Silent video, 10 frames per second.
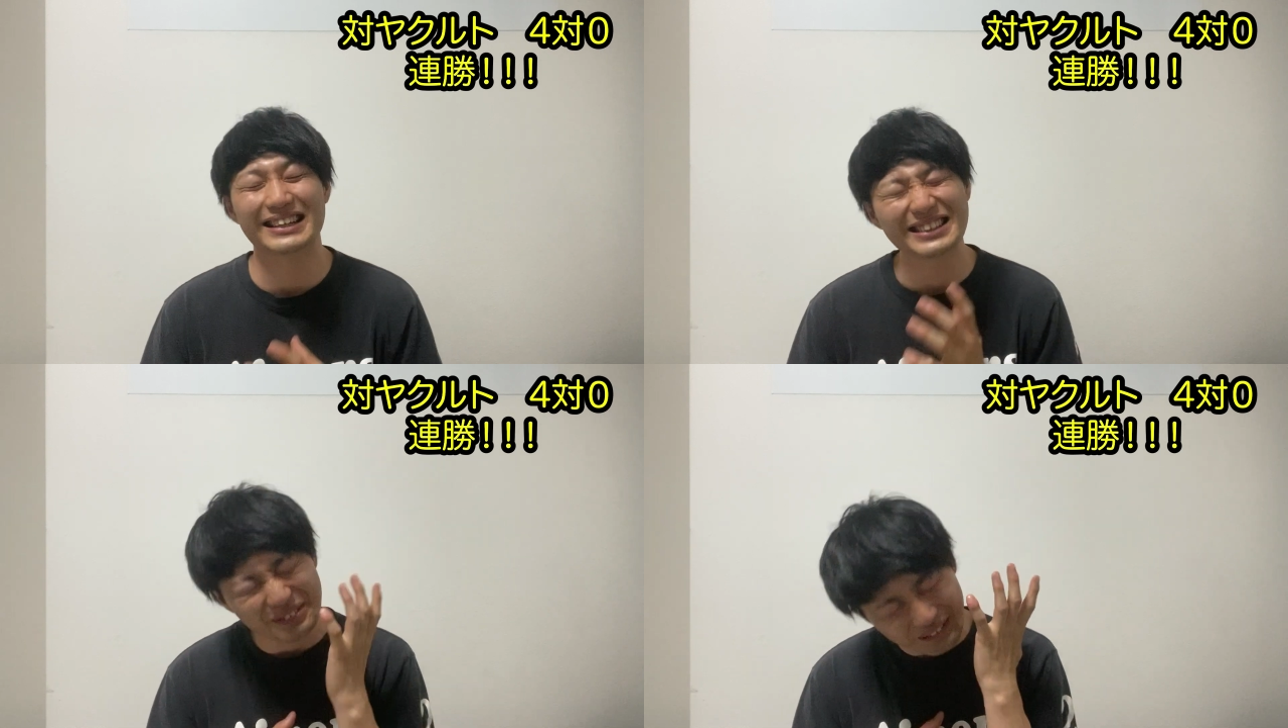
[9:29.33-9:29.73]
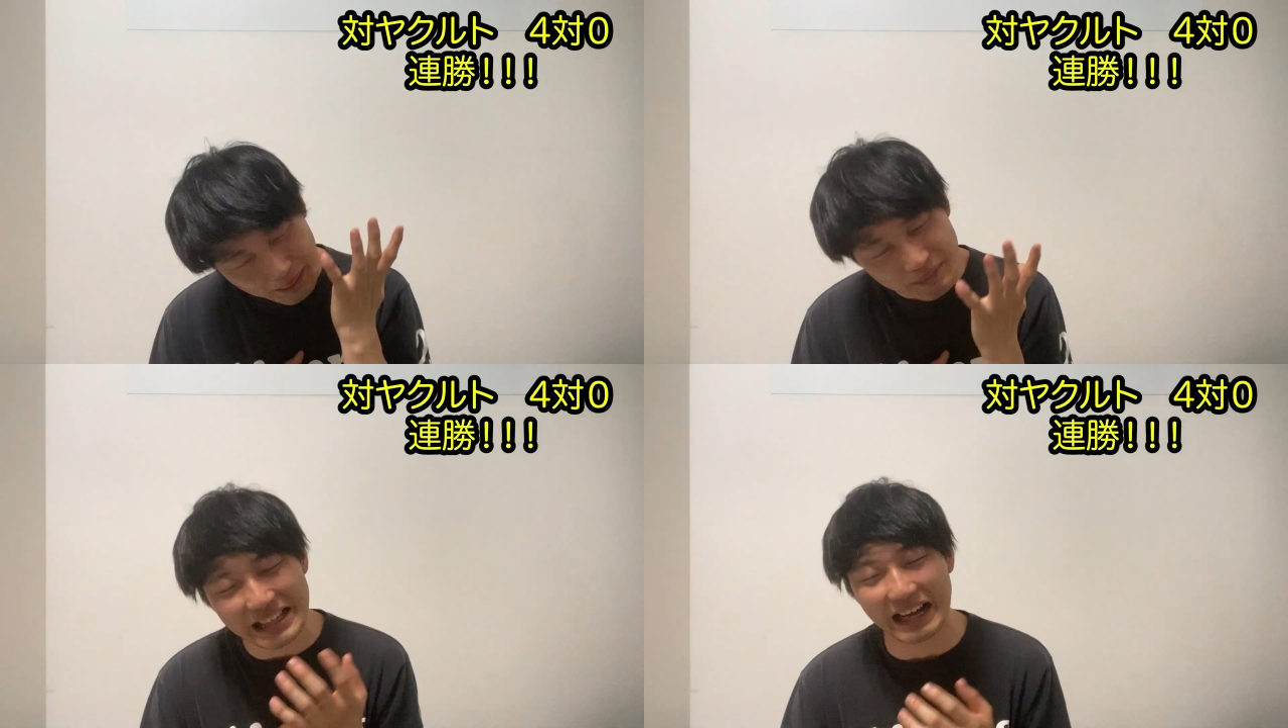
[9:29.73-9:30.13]
何の
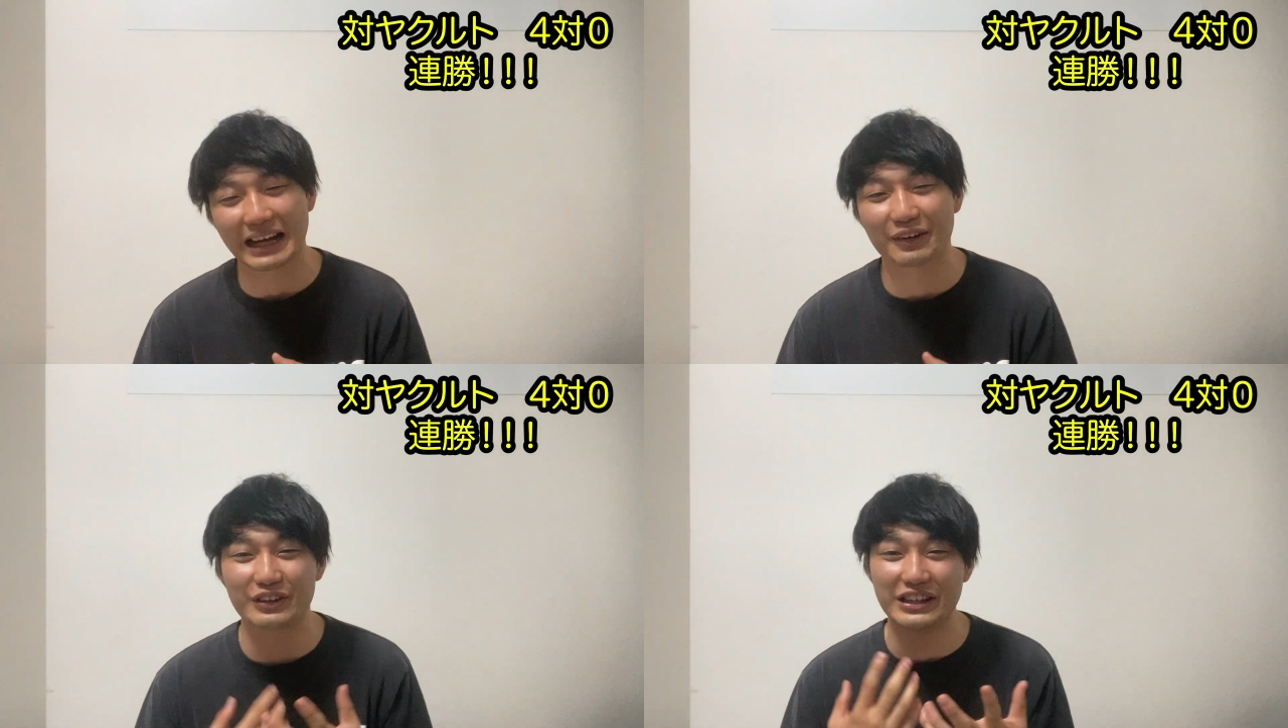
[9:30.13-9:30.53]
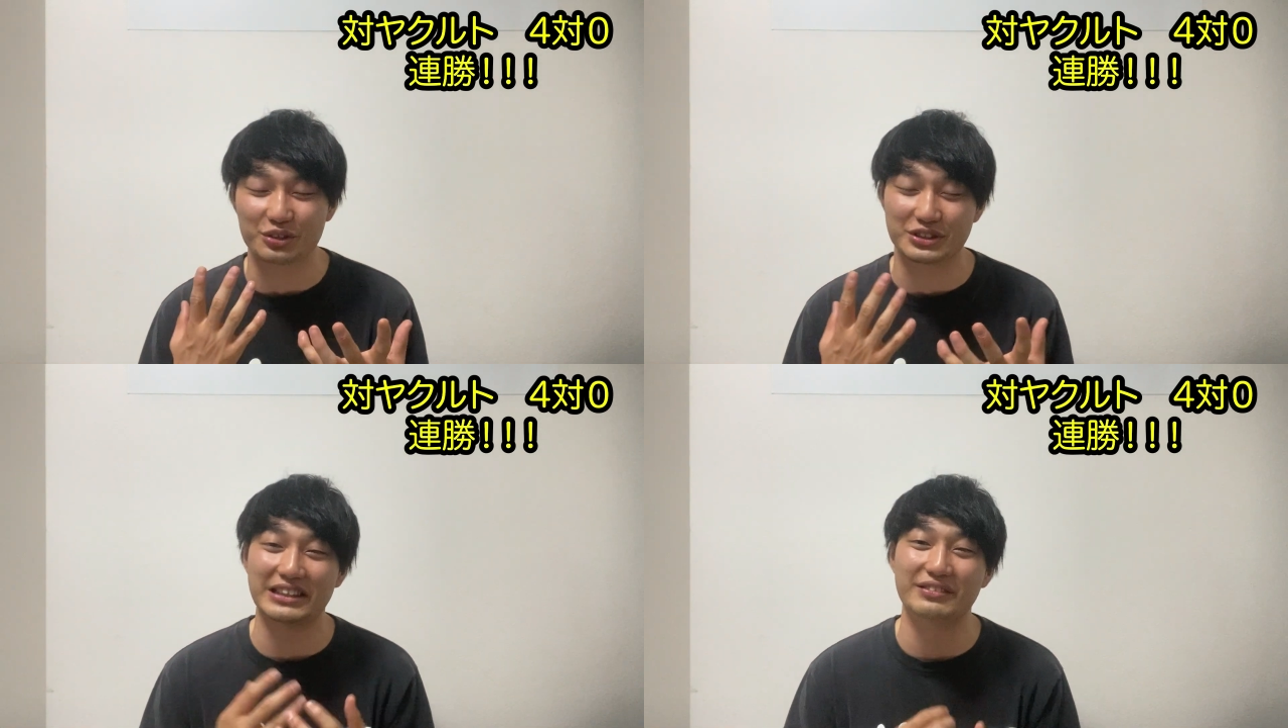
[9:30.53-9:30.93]
ために明るい
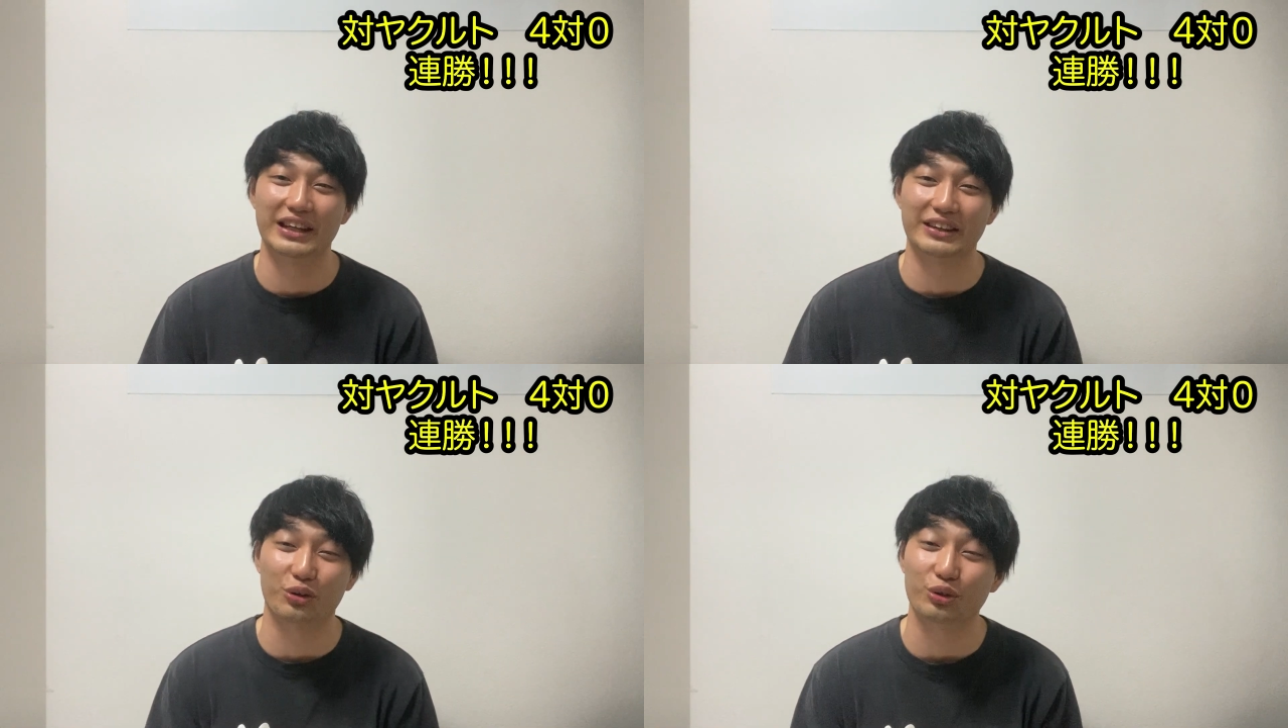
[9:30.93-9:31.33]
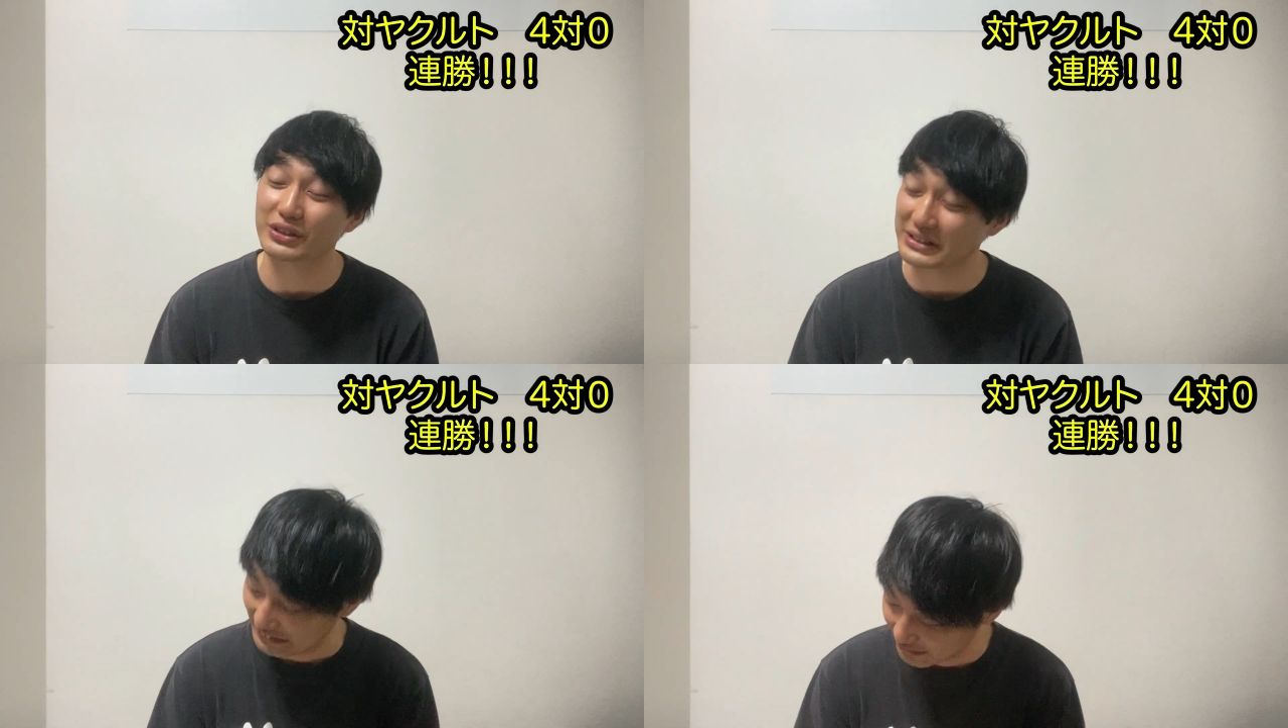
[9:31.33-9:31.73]
ニートしてるんだってこ
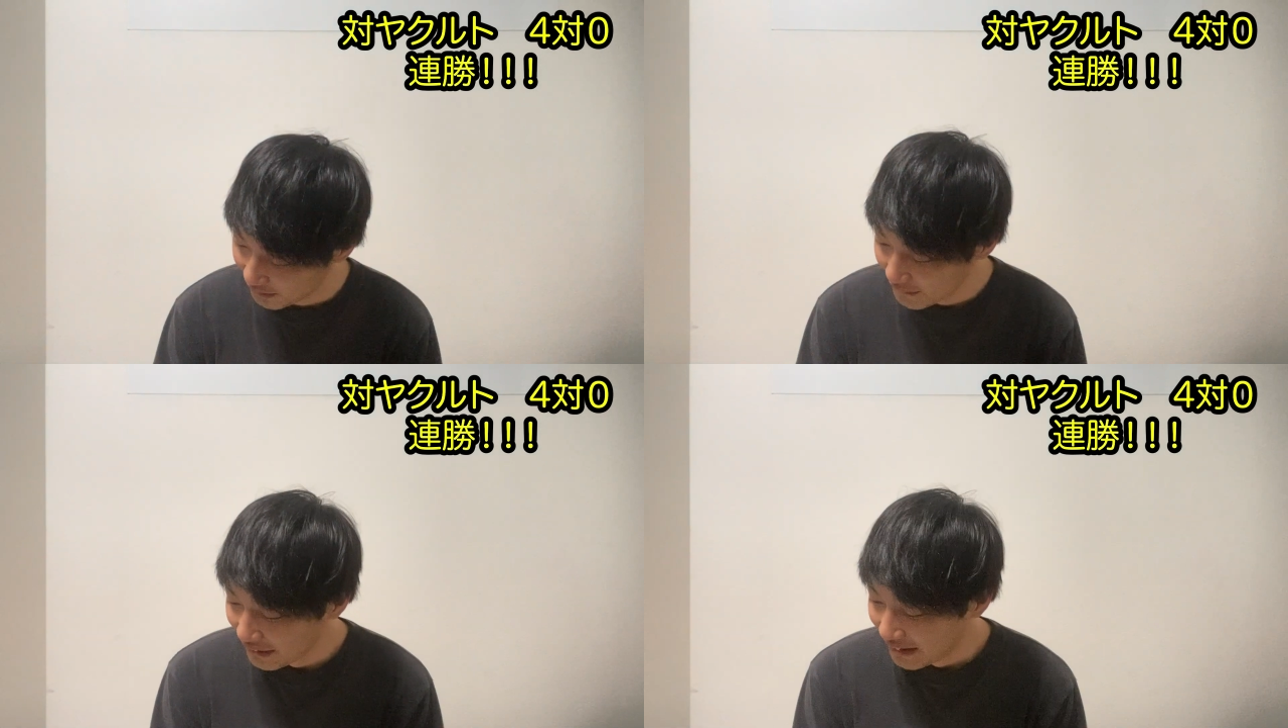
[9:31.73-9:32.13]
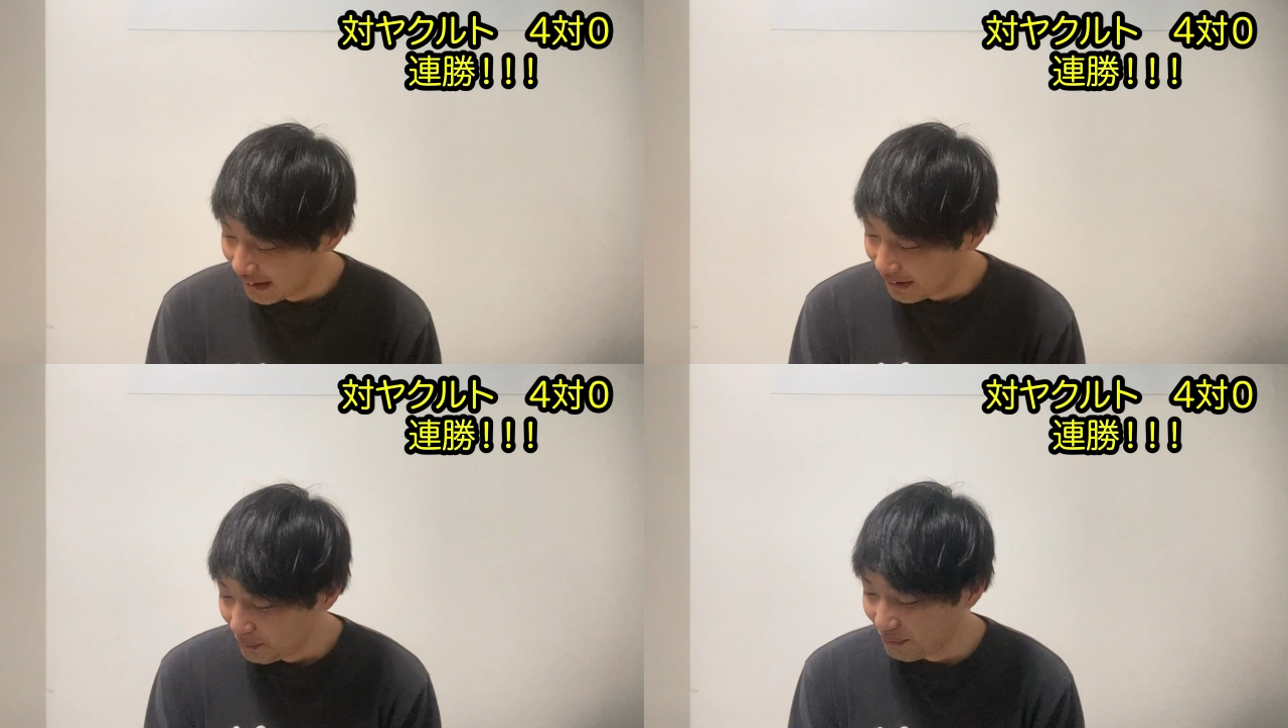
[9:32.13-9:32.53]
とですけど、
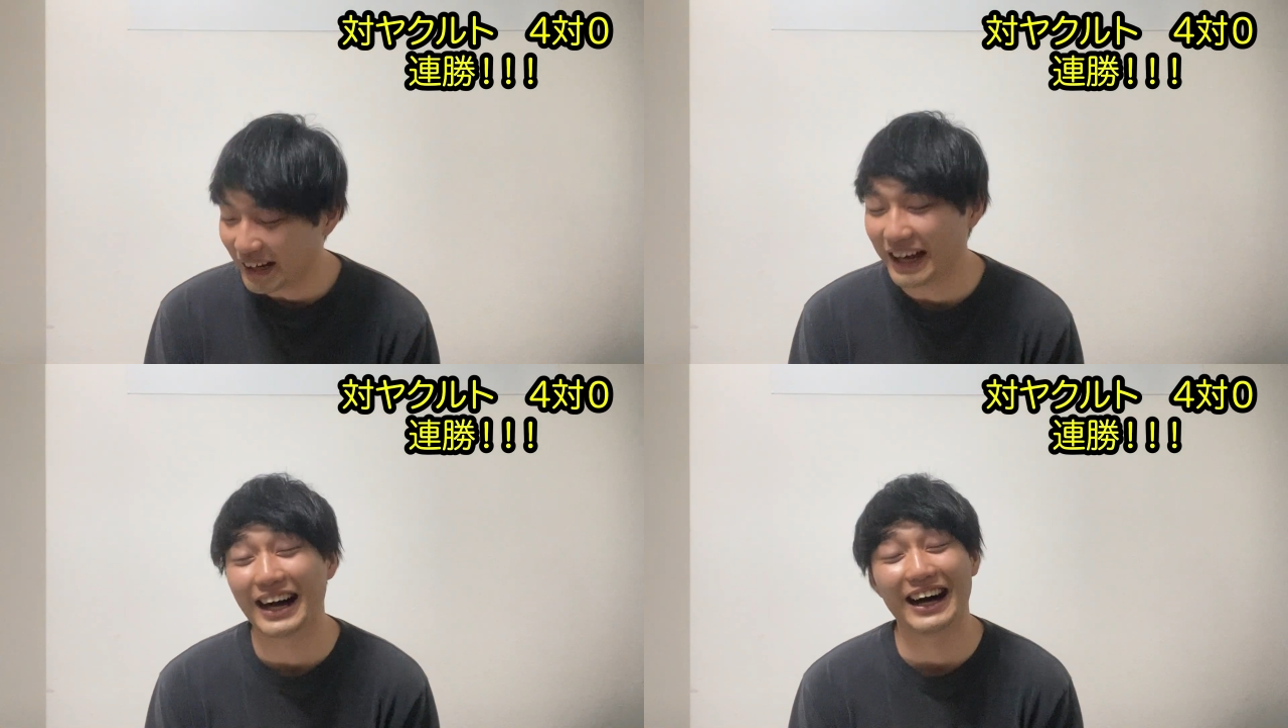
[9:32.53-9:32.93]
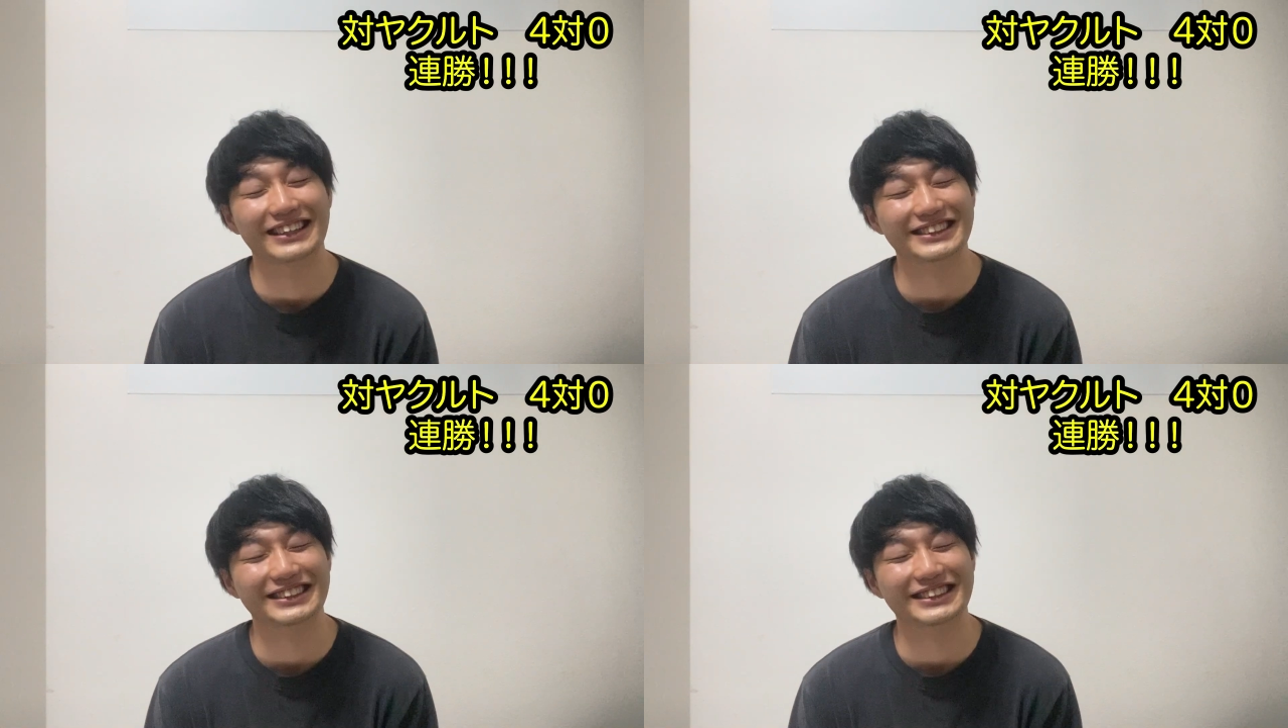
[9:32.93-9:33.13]
まあ、